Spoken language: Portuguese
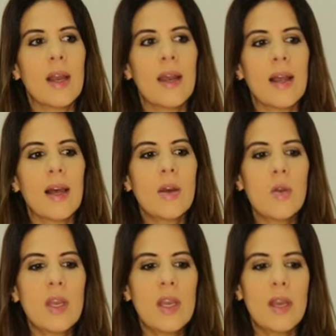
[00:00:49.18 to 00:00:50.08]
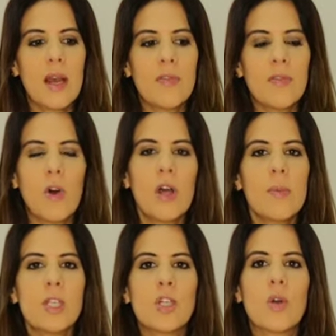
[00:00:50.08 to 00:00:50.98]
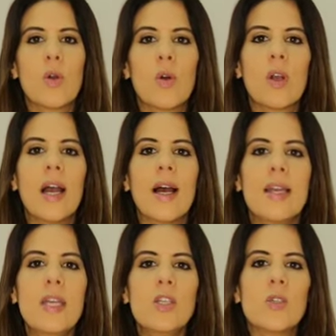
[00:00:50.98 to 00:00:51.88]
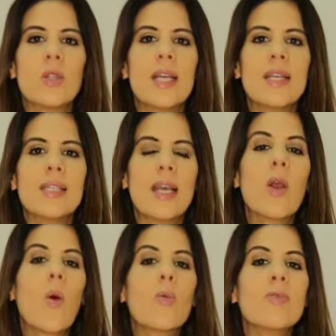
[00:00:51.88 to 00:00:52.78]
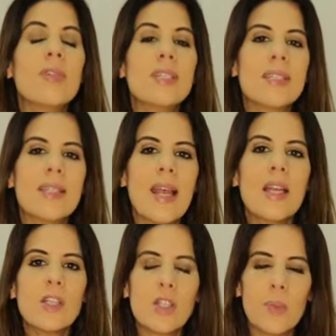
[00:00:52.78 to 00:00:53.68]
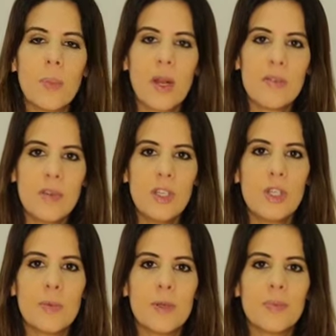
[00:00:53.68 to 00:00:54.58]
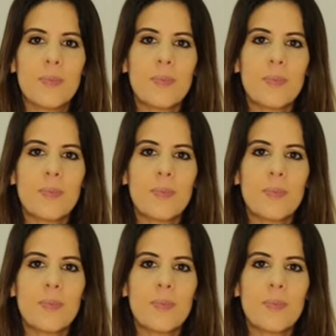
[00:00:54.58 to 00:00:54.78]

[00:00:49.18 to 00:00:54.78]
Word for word: É claro que a forma de colocar isso tem que ser convincente para a vítima.